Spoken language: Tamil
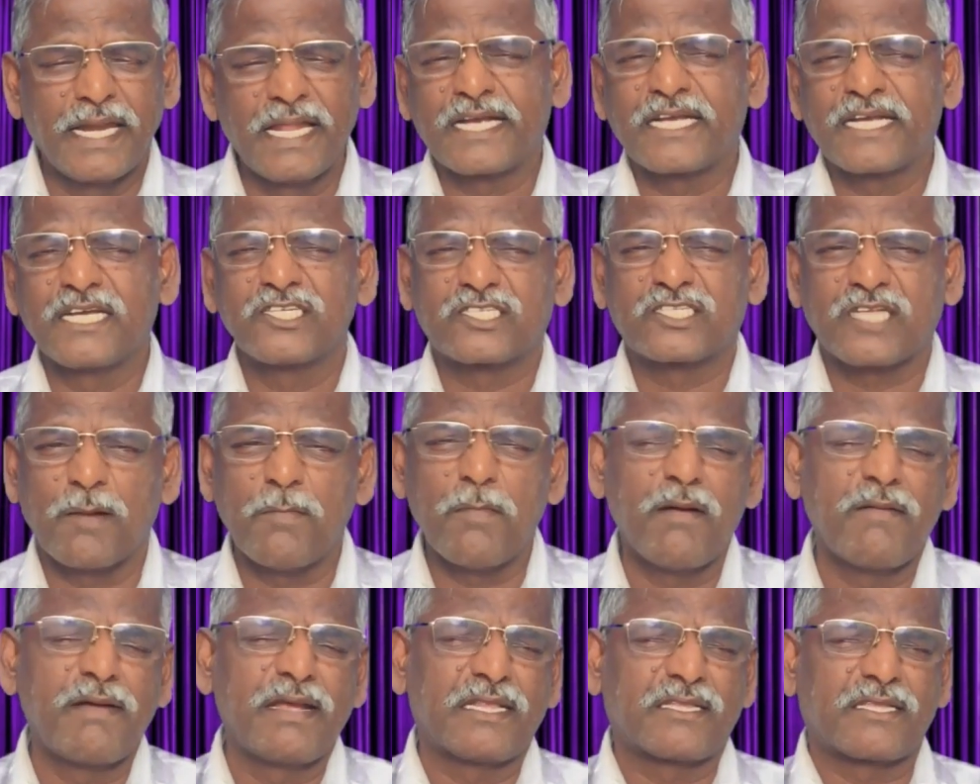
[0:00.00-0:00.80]
எனக்கு
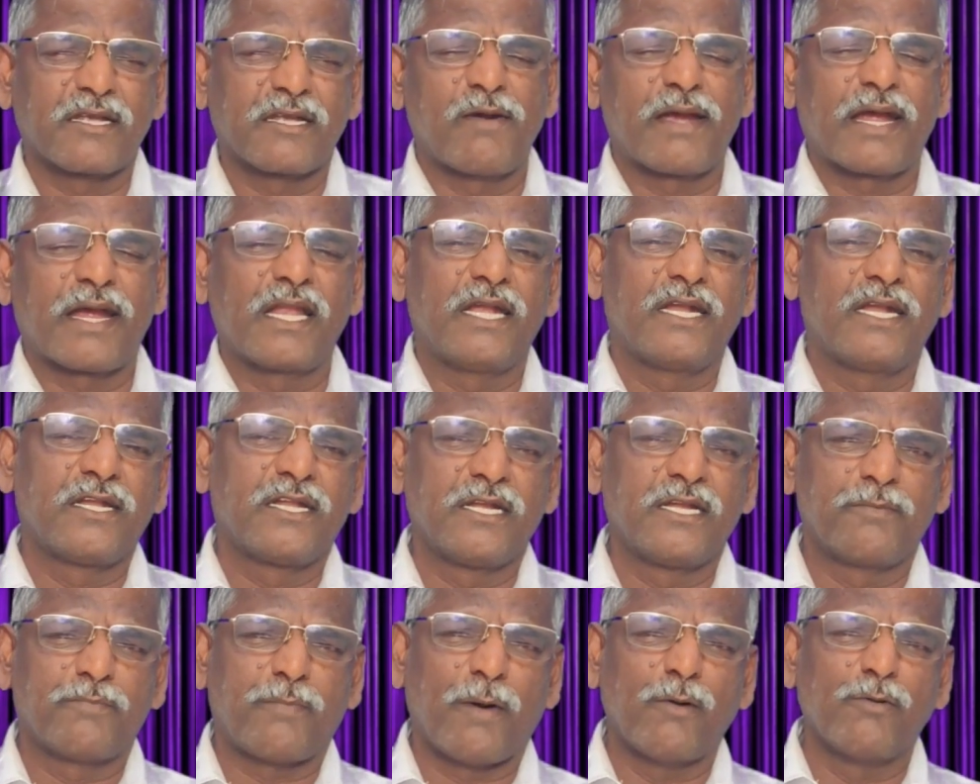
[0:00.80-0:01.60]
சம்பவித்தவைகள்
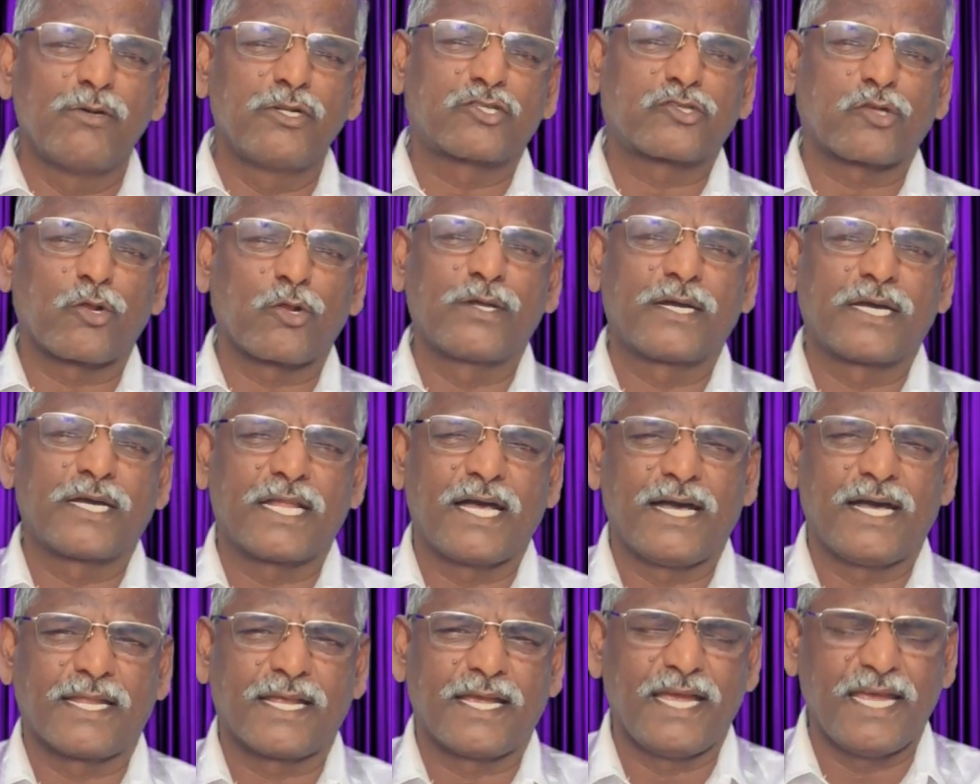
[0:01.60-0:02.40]
என்று பவுல்
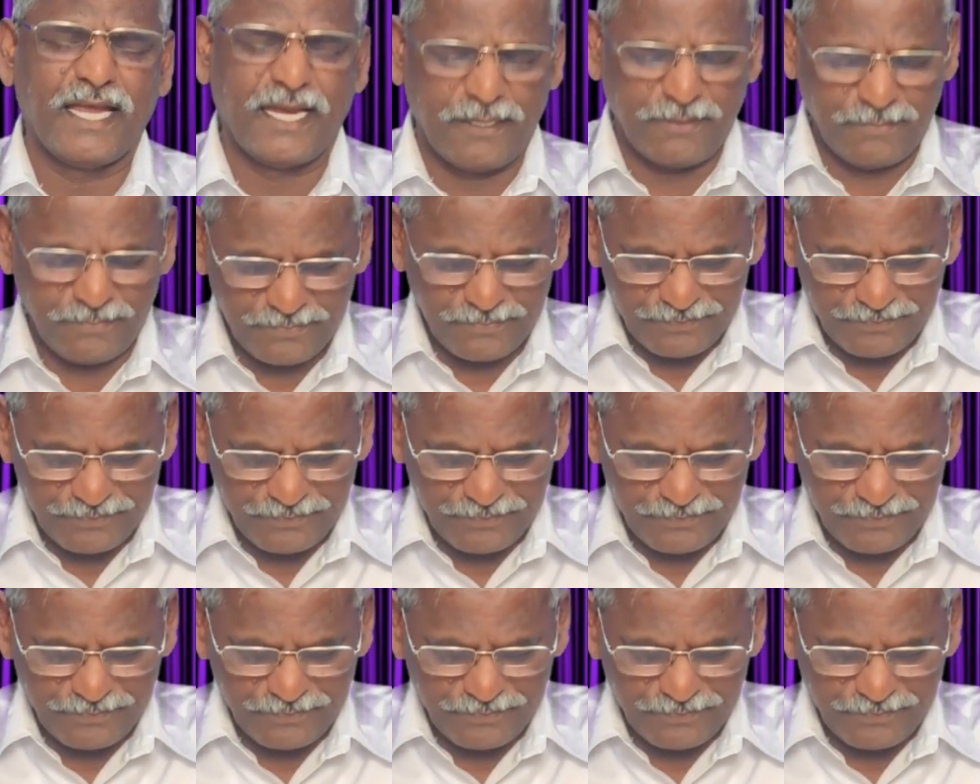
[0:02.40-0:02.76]
சொல்லுகிறாரே